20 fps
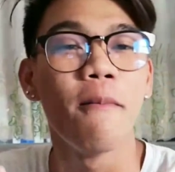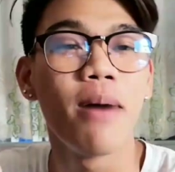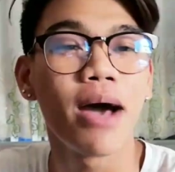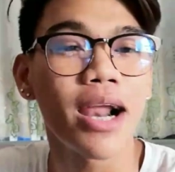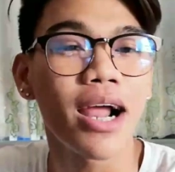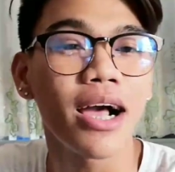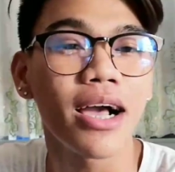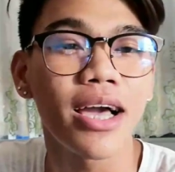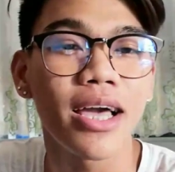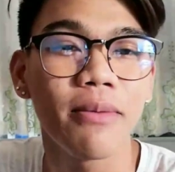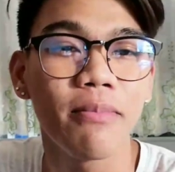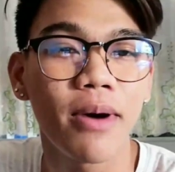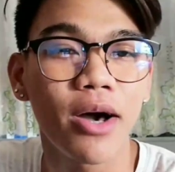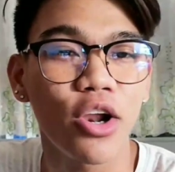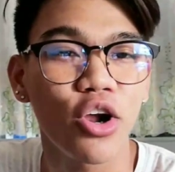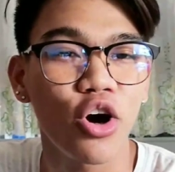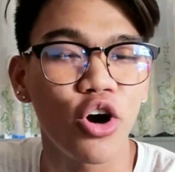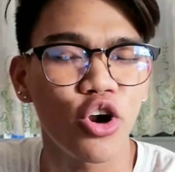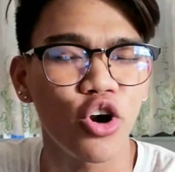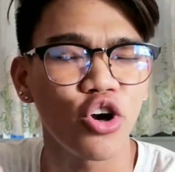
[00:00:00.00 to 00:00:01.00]
Barangay
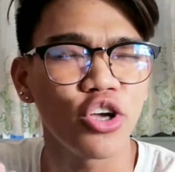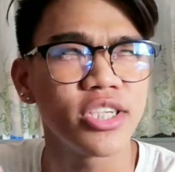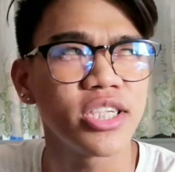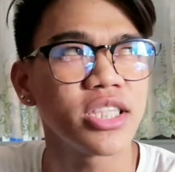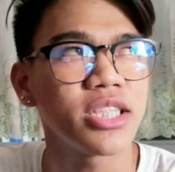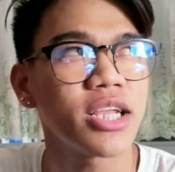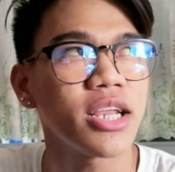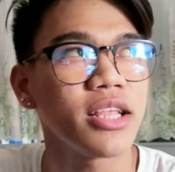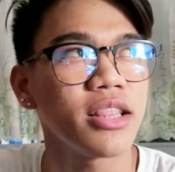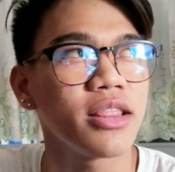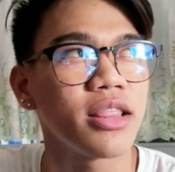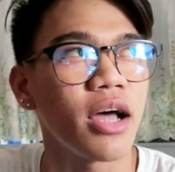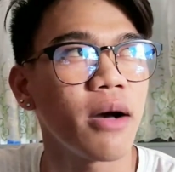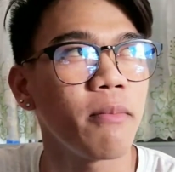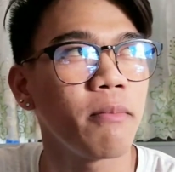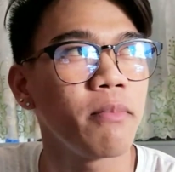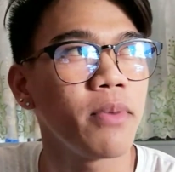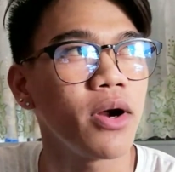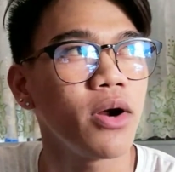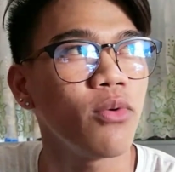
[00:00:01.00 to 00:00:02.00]
Baroro, street
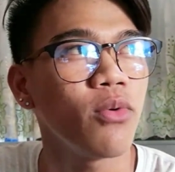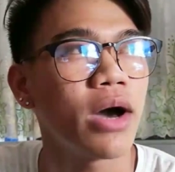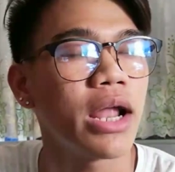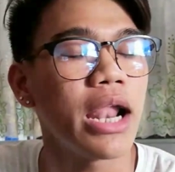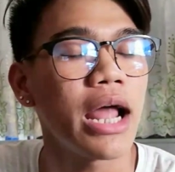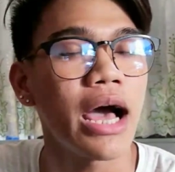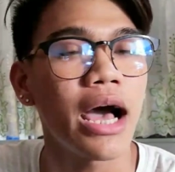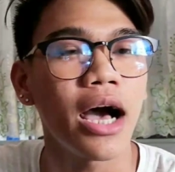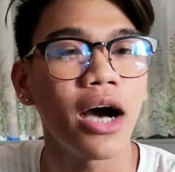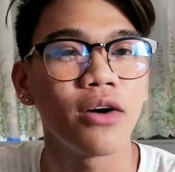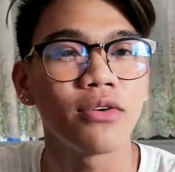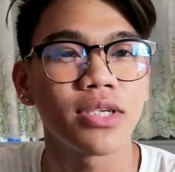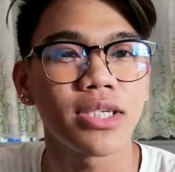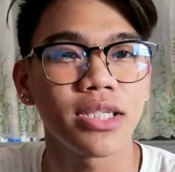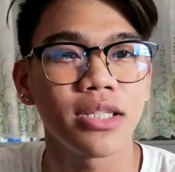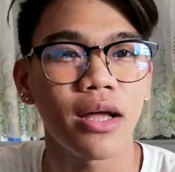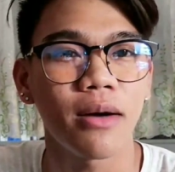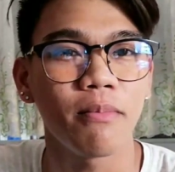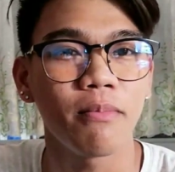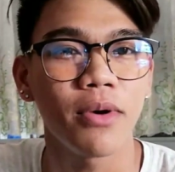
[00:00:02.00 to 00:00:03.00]
number, wala
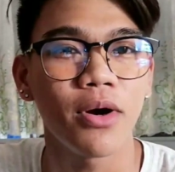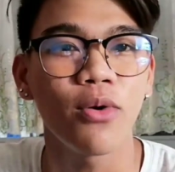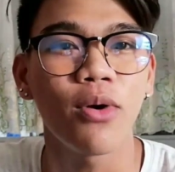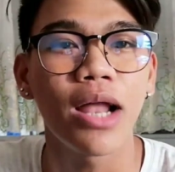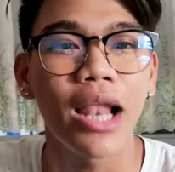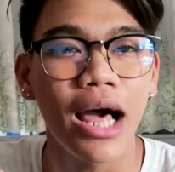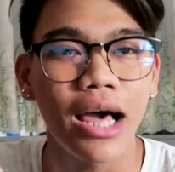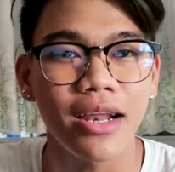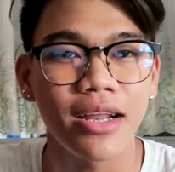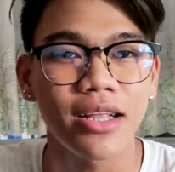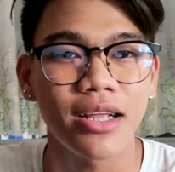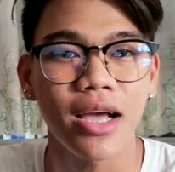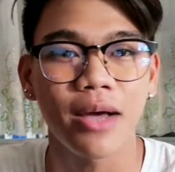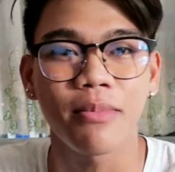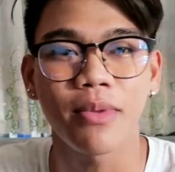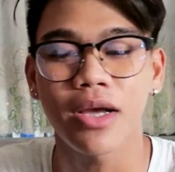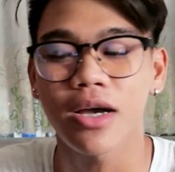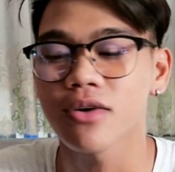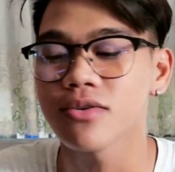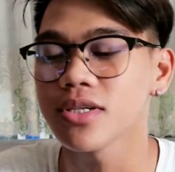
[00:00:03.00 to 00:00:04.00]
house number, wala rin
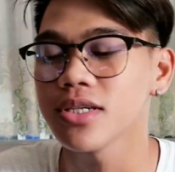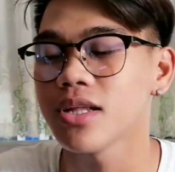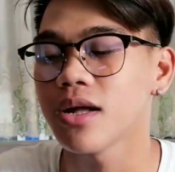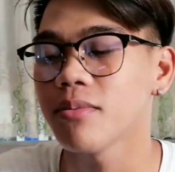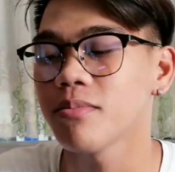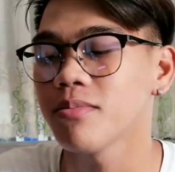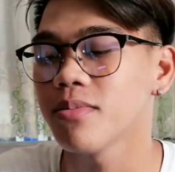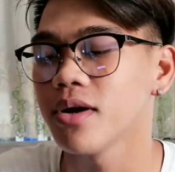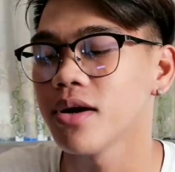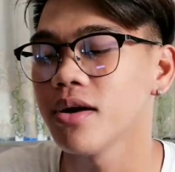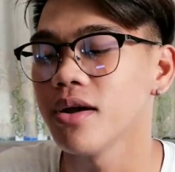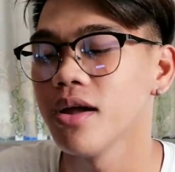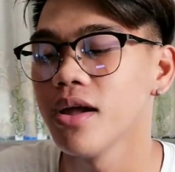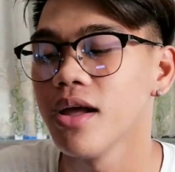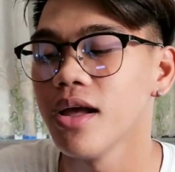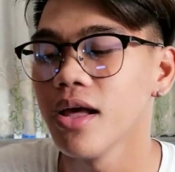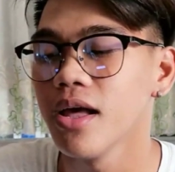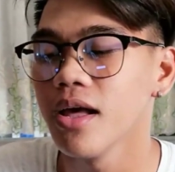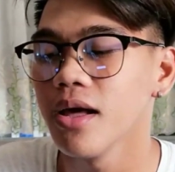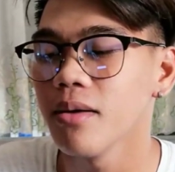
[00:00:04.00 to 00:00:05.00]
kaming house number.
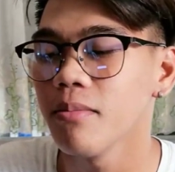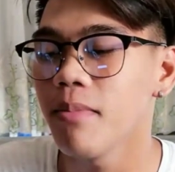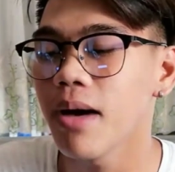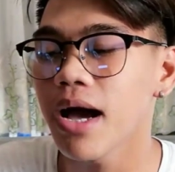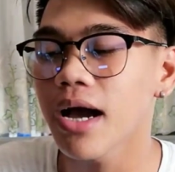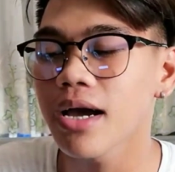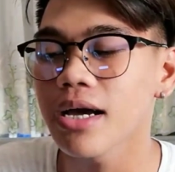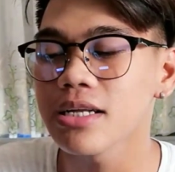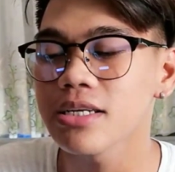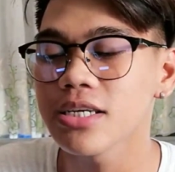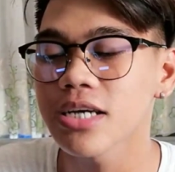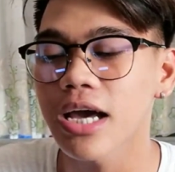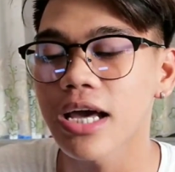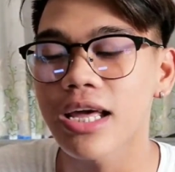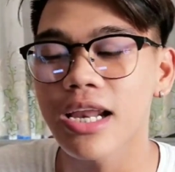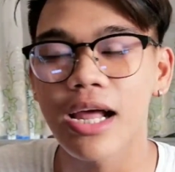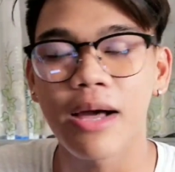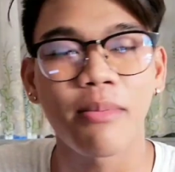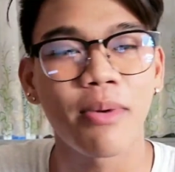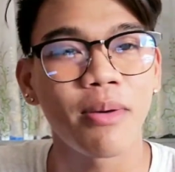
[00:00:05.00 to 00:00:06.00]
Bakit,
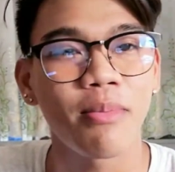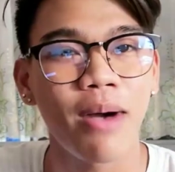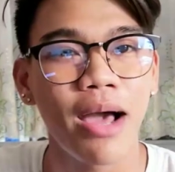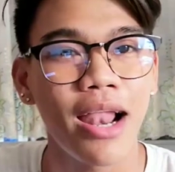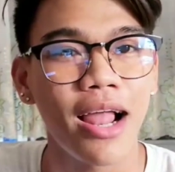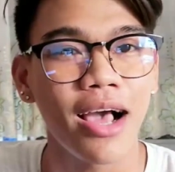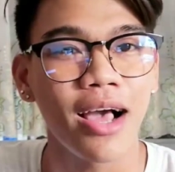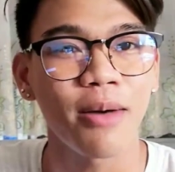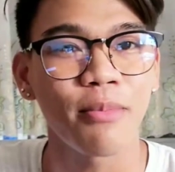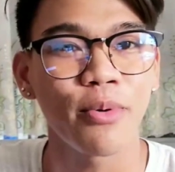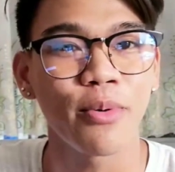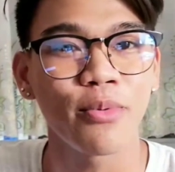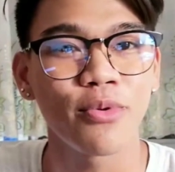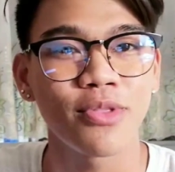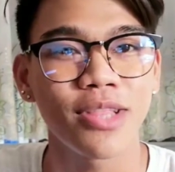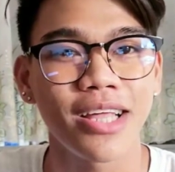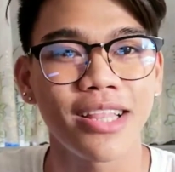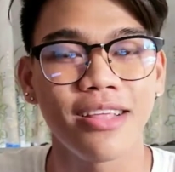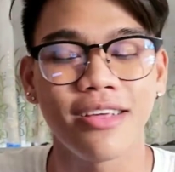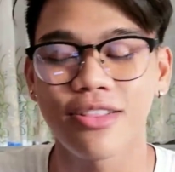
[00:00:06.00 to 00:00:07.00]
Shaira, may bala kang
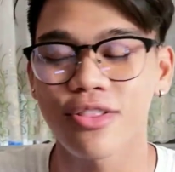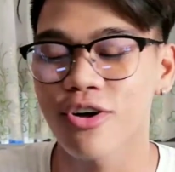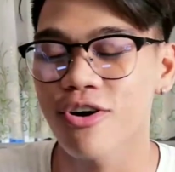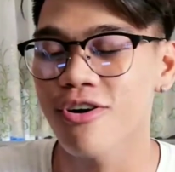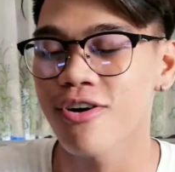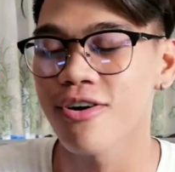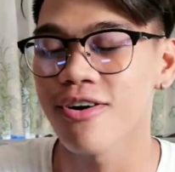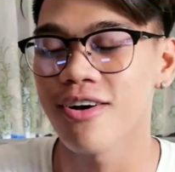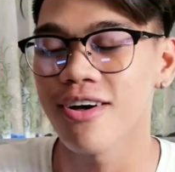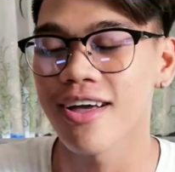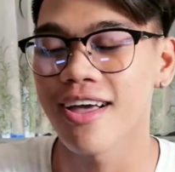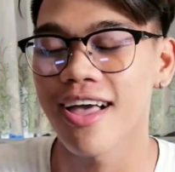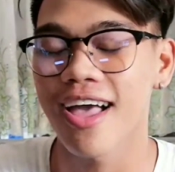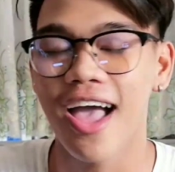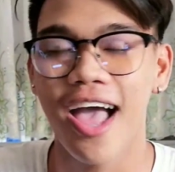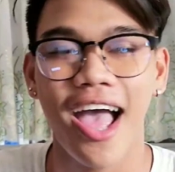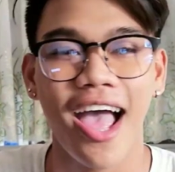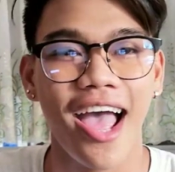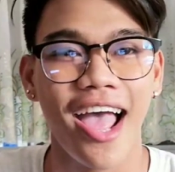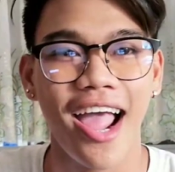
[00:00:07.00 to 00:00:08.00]
pumunta dito?
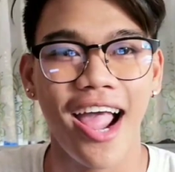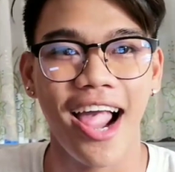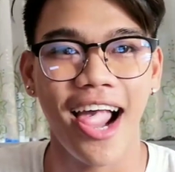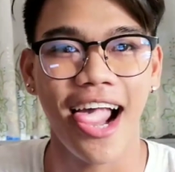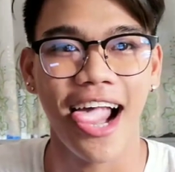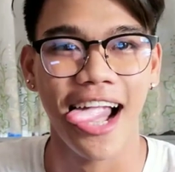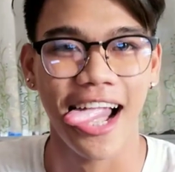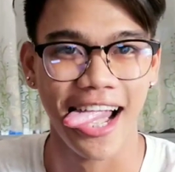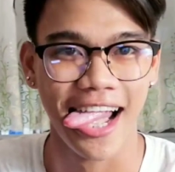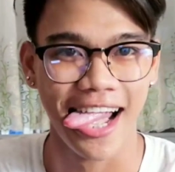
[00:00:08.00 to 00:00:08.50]
Ah?